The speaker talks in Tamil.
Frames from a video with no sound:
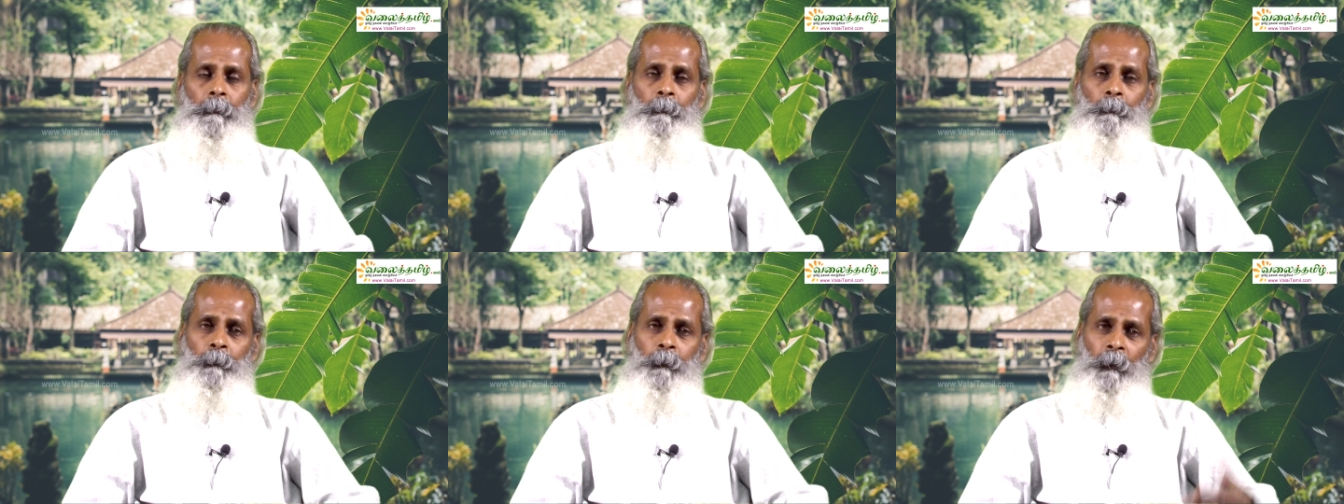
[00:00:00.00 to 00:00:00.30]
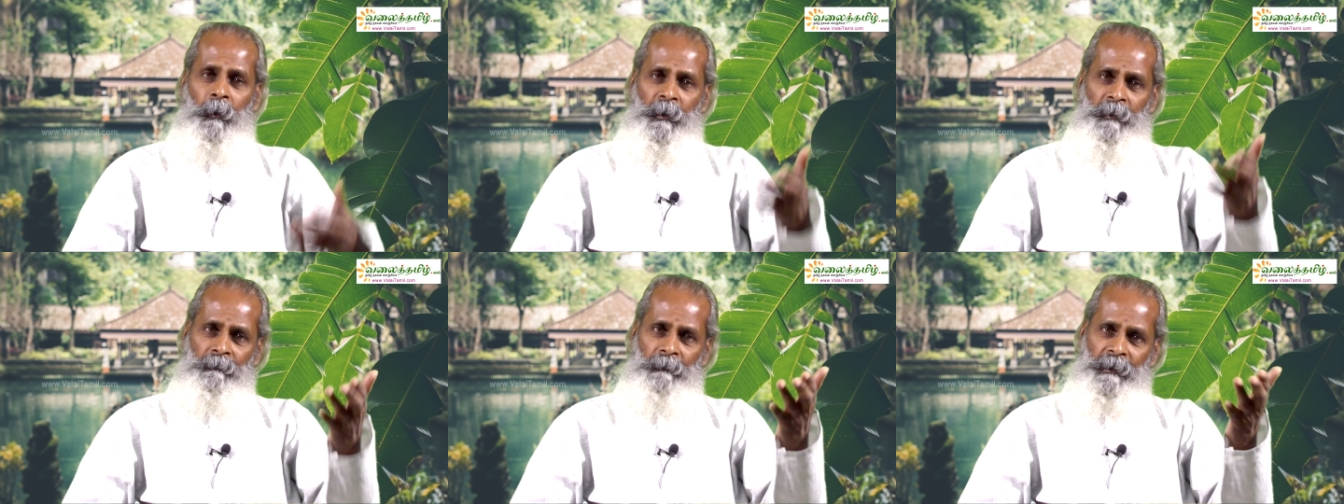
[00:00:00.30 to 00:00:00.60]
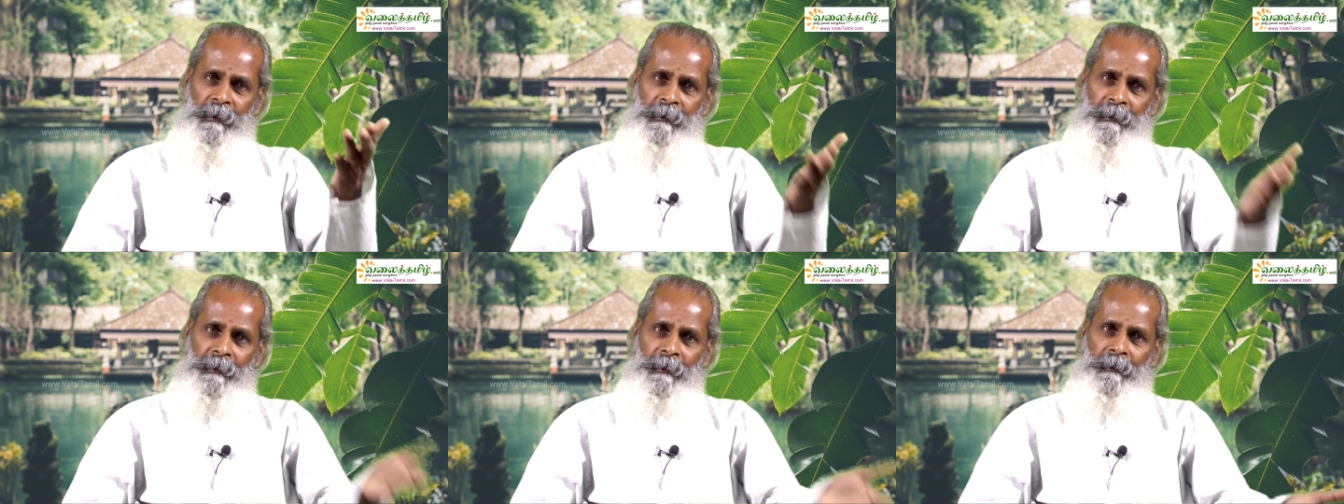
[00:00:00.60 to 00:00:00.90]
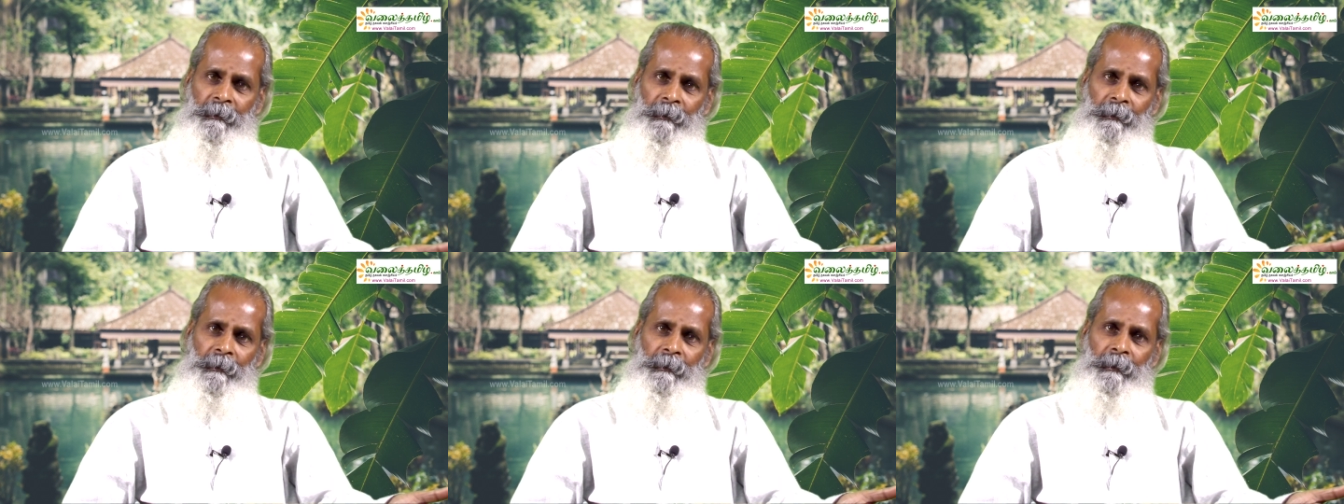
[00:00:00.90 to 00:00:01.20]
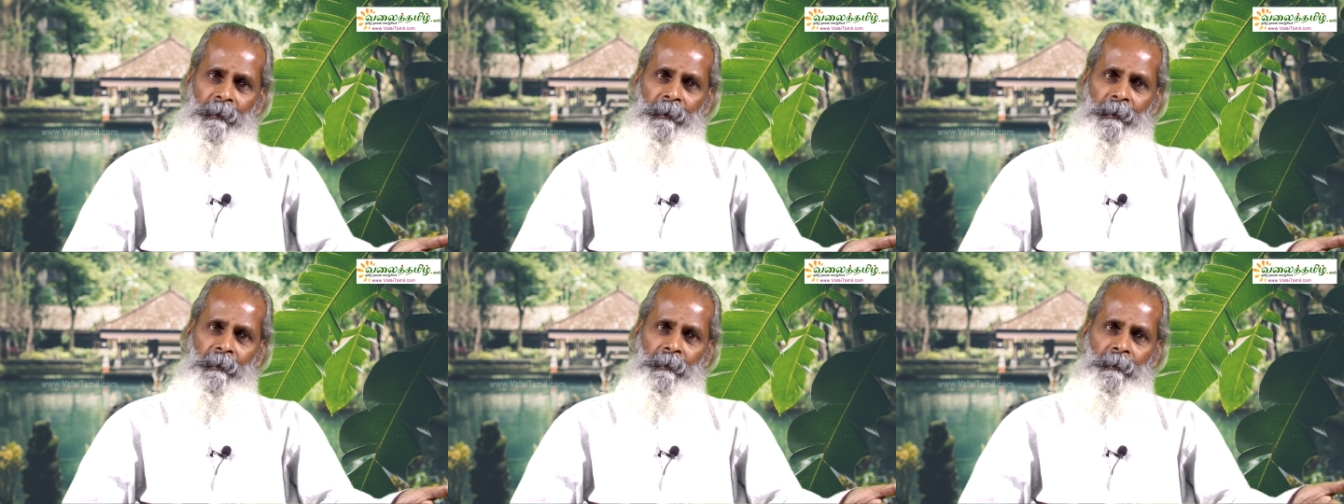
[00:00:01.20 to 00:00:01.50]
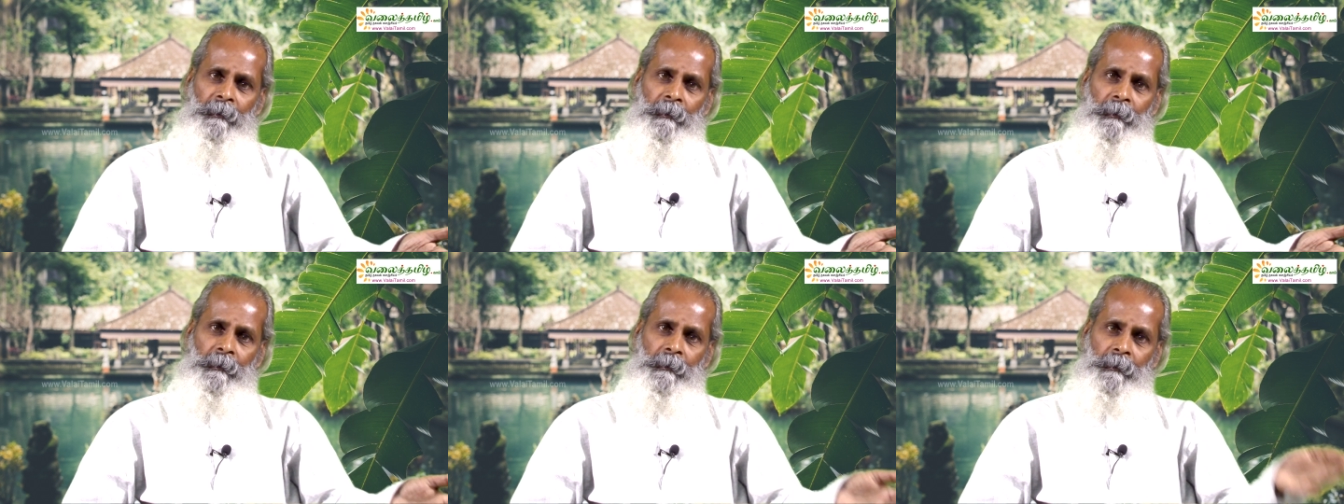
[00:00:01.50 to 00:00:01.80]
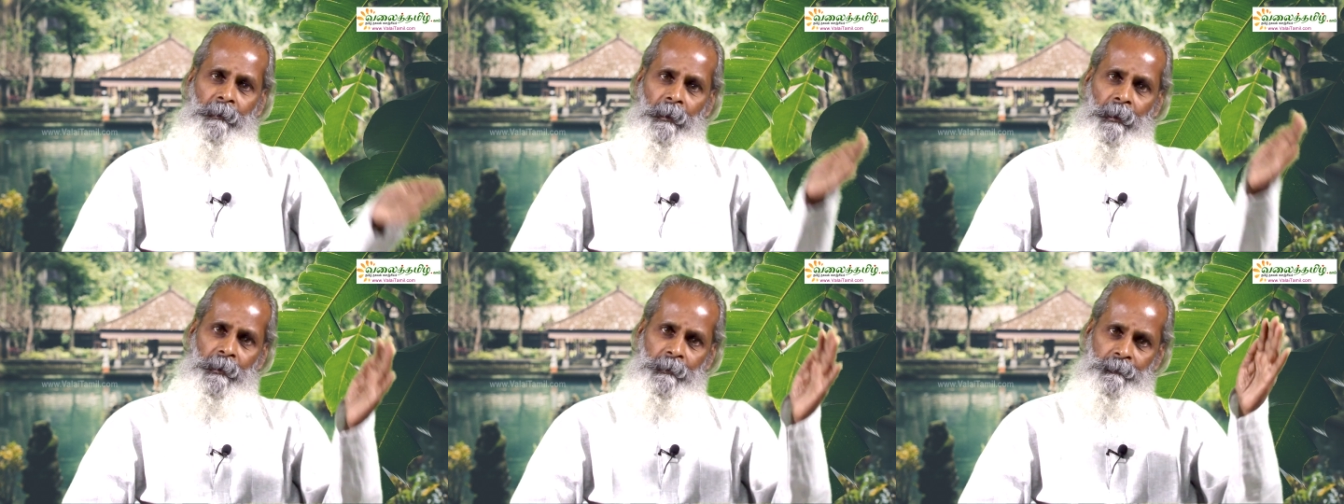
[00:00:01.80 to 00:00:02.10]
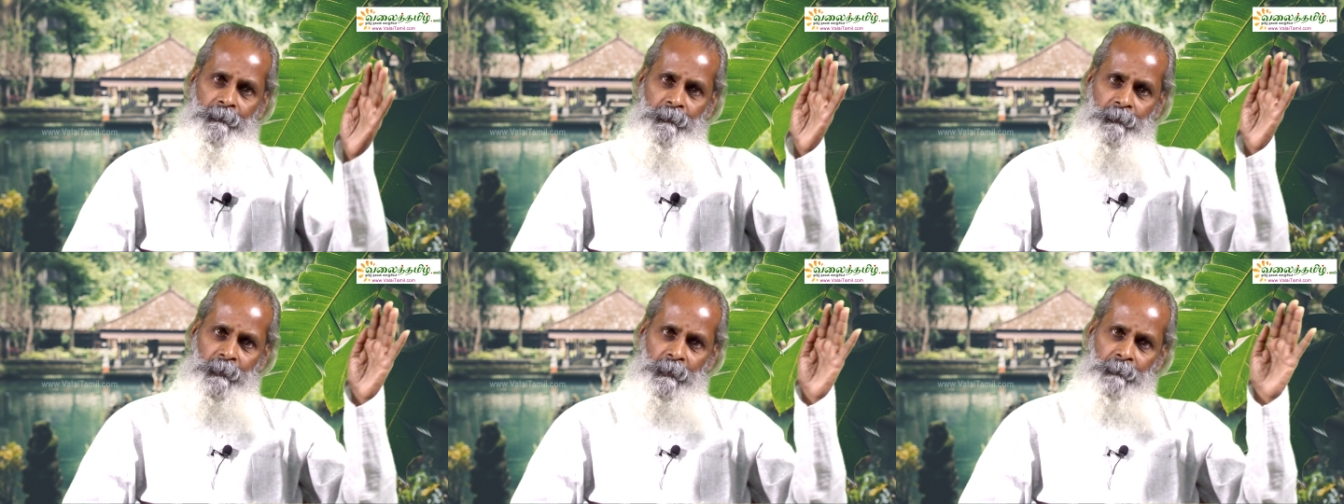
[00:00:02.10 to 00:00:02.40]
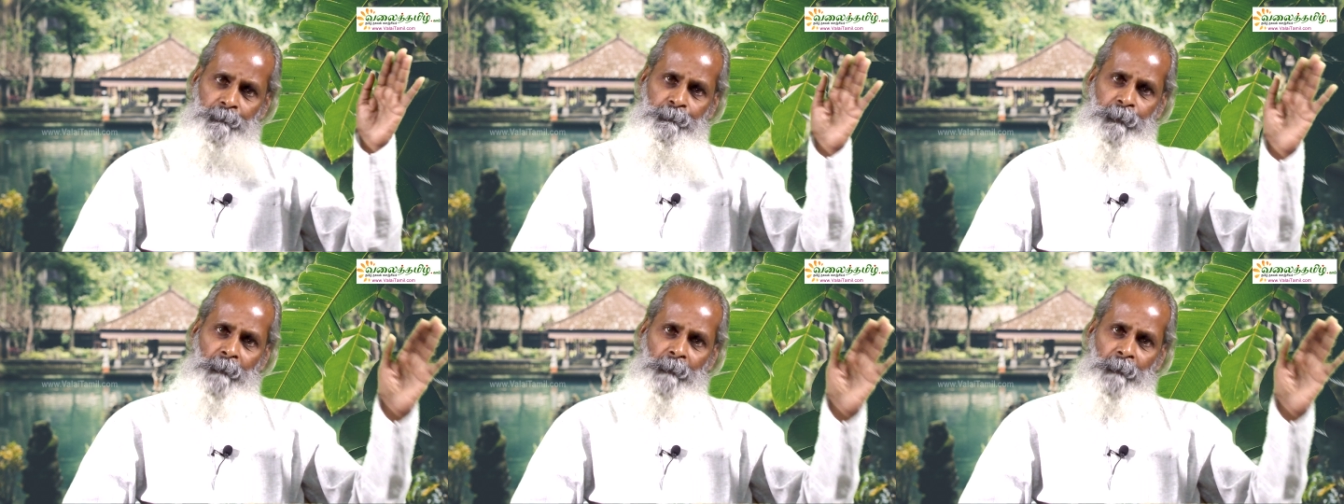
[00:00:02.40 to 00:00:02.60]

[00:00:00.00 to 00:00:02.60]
போர்வெல் கிணறுகளிலே காற்று